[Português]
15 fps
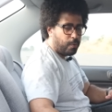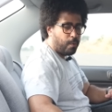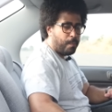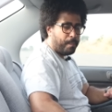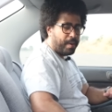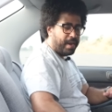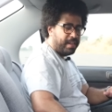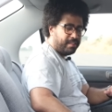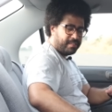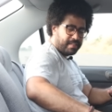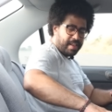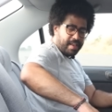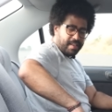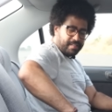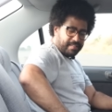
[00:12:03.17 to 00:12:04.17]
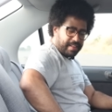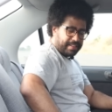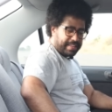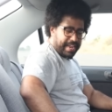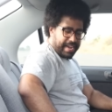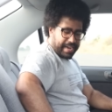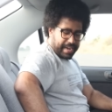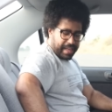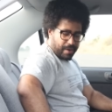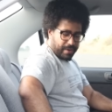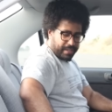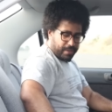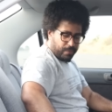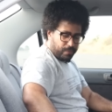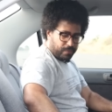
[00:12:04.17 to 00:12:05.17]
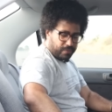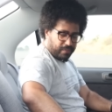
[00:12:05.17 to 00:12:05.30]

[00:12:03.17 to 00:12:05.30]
ocupantes. Você tem, claro, aqui um